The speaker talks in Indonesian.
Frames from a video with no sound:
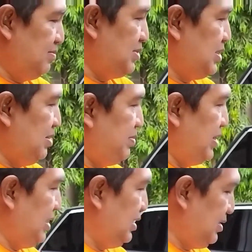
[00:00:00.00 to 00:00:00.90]
bersih
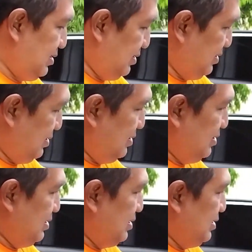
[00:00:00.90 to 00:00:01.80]
bening
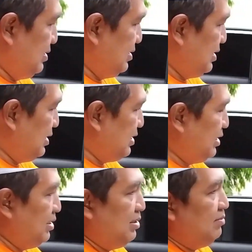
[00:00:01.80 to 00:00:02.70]
saya rasa
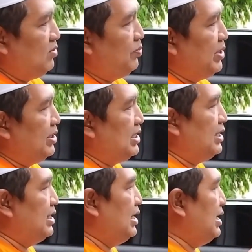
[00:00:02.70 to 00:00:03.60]
ini mobil
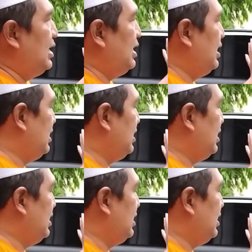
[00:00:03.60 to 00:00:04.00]
tidak ada